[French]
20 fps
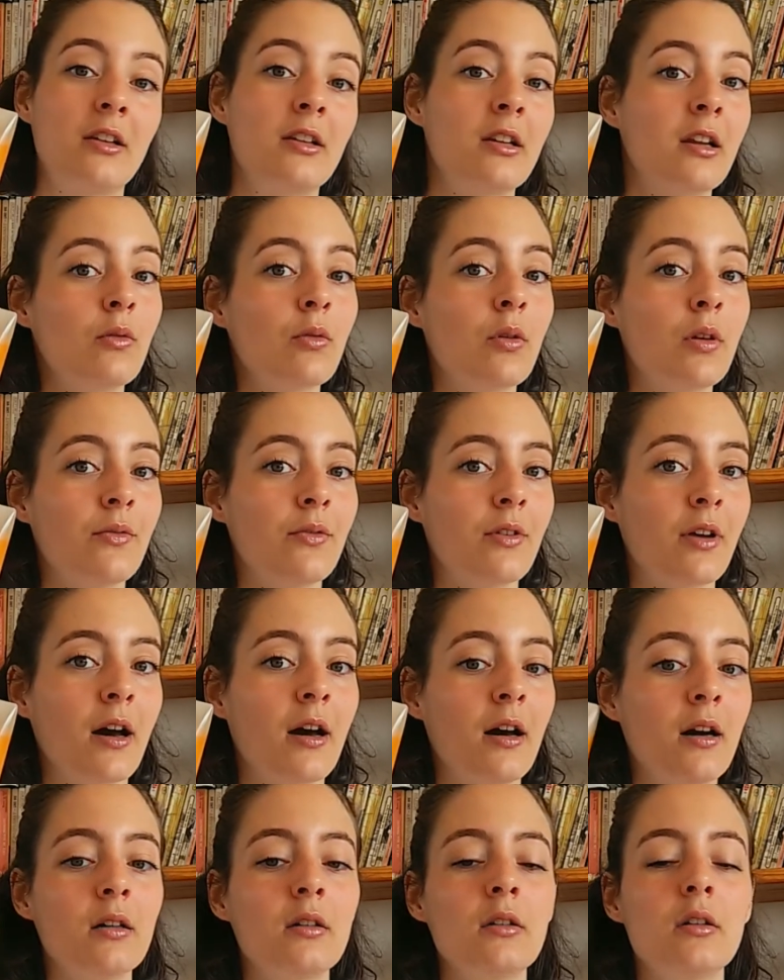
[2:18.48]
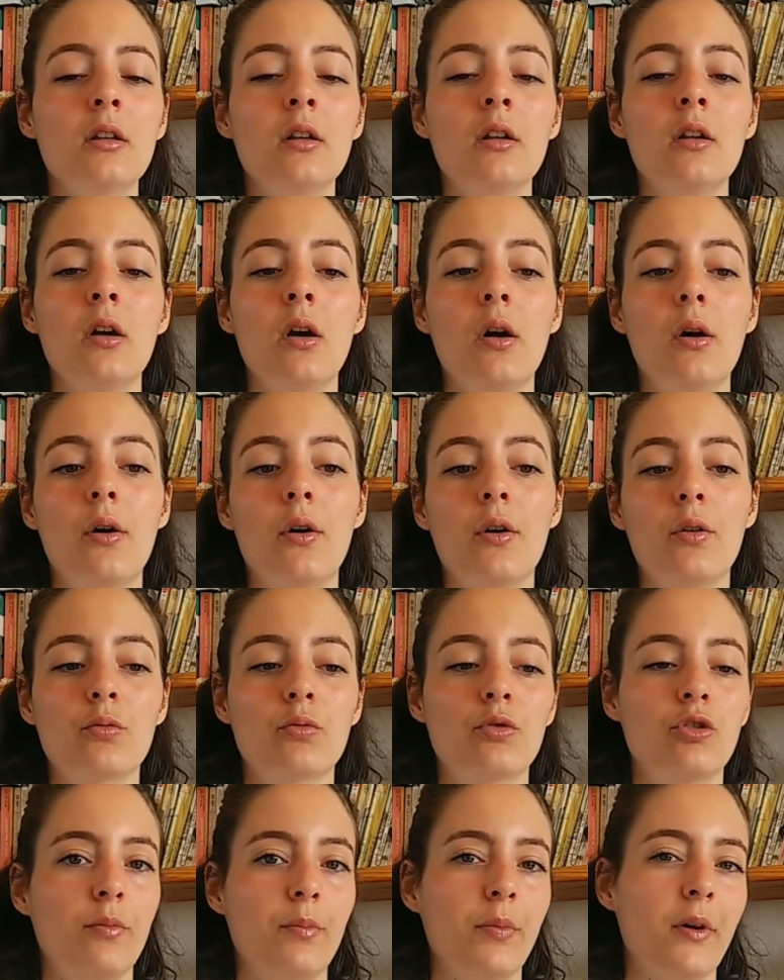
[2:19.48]
y a de l'aloe vera. Euh, donc
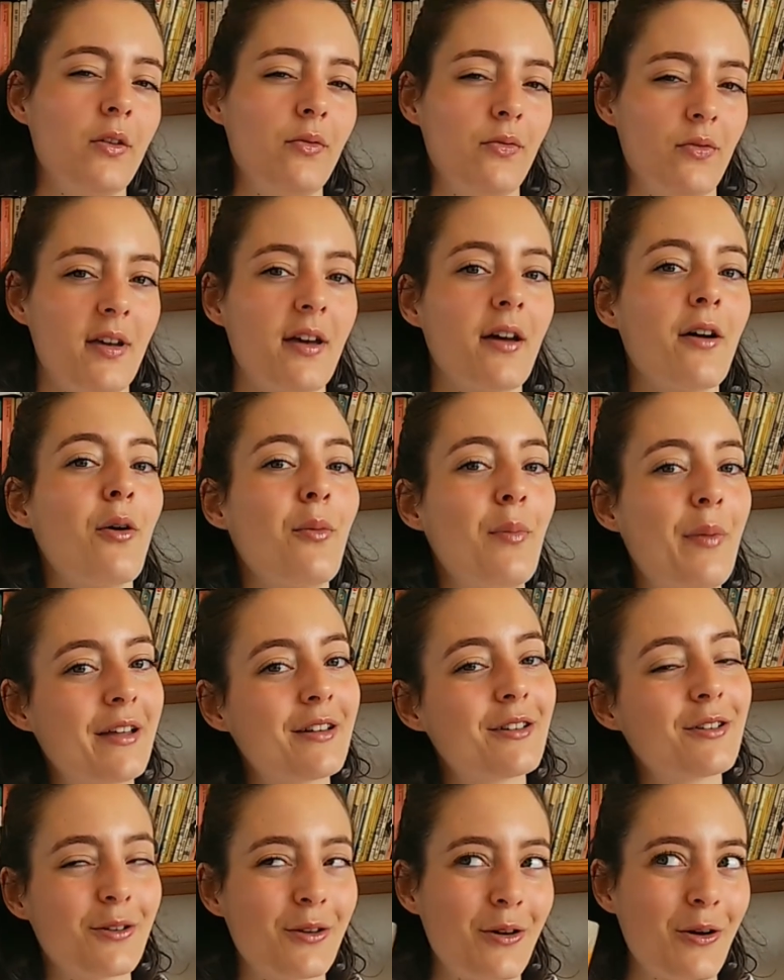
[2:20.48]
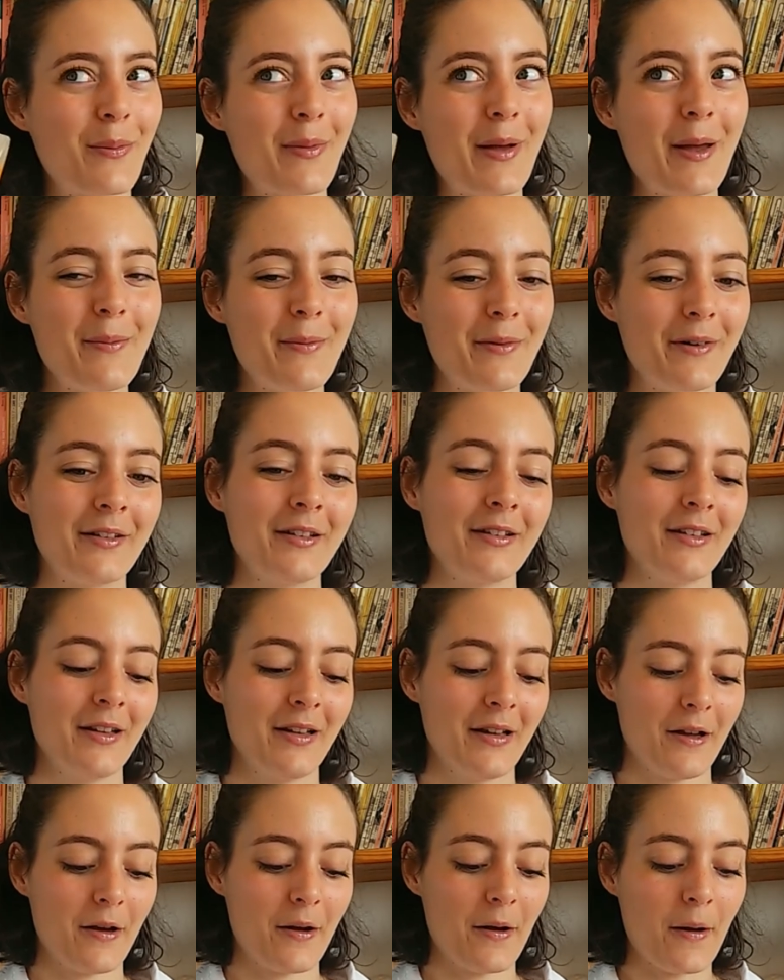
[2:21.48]
j'ai préféré en mettre quand même.
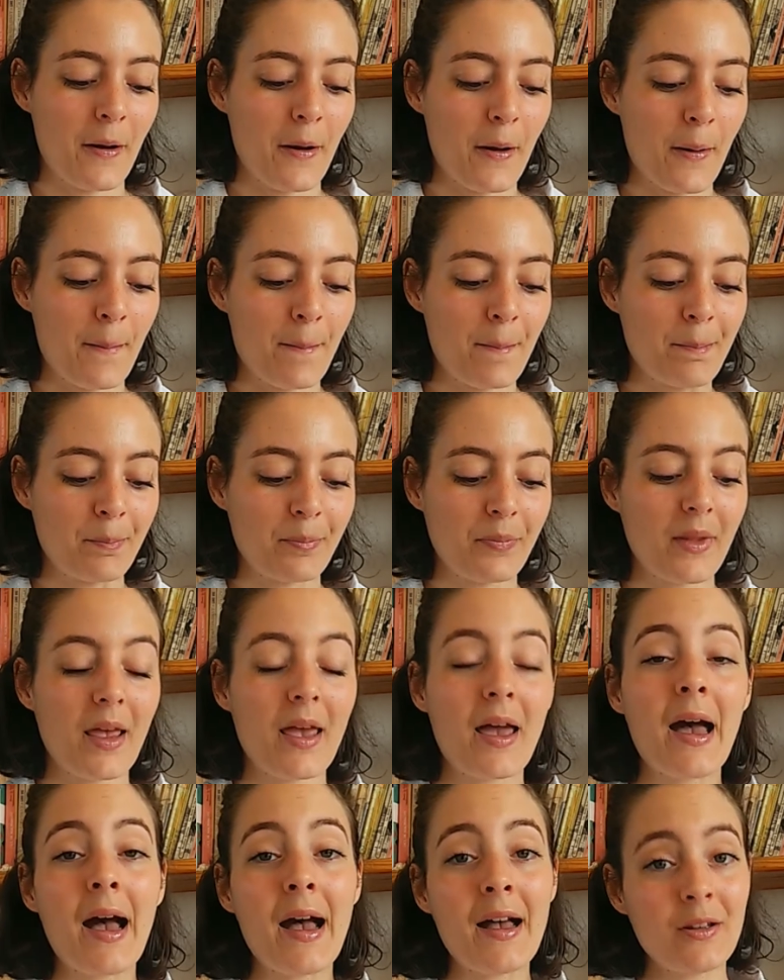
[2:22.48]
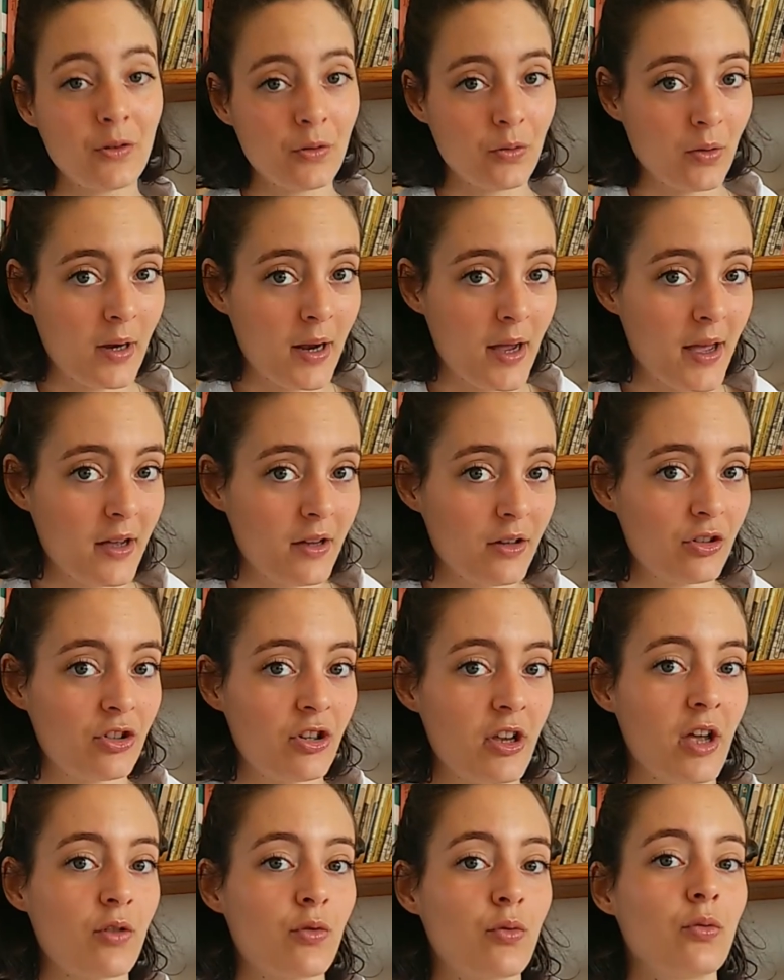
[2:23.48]
Euh, à cela,
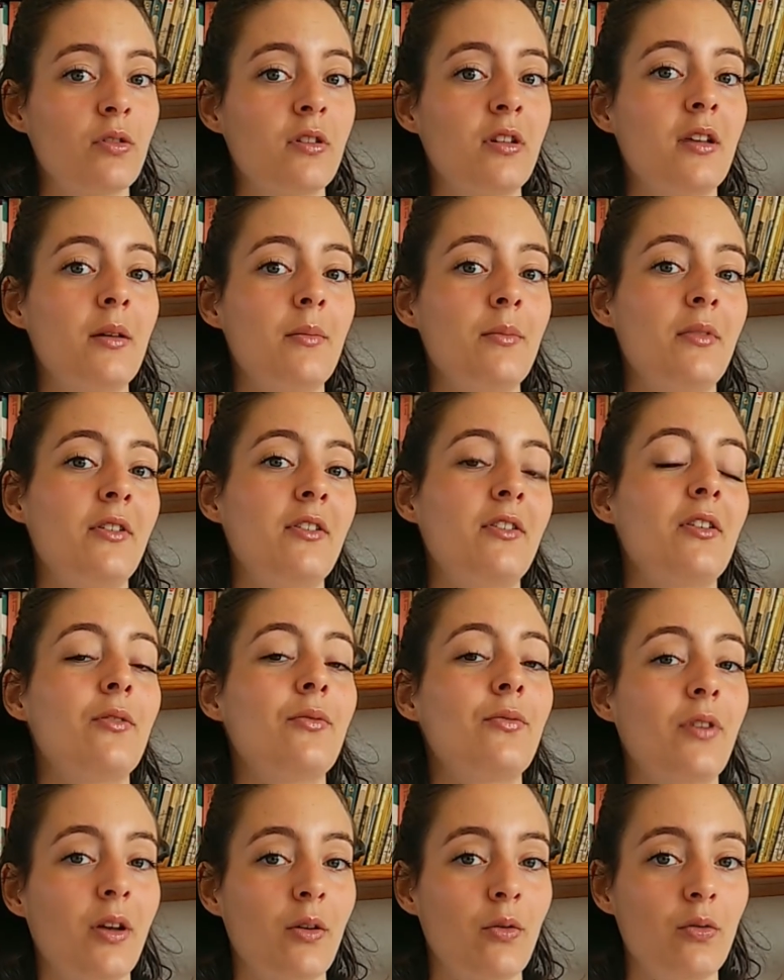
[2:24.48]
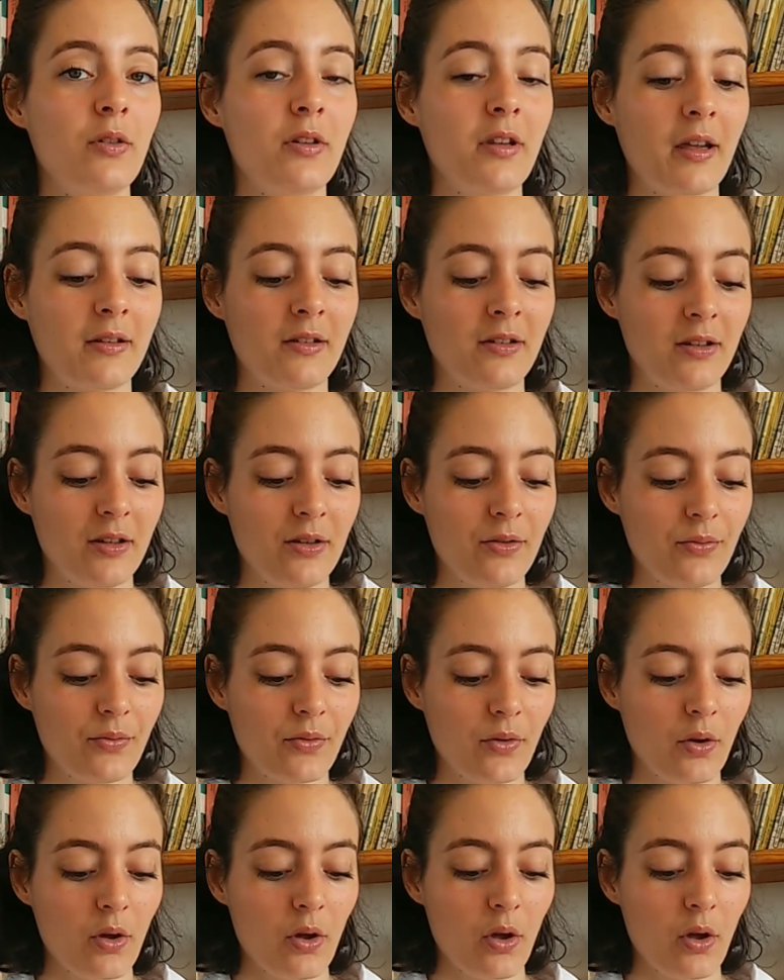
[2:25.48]
j'ai ajouté, mais c'est facultatif,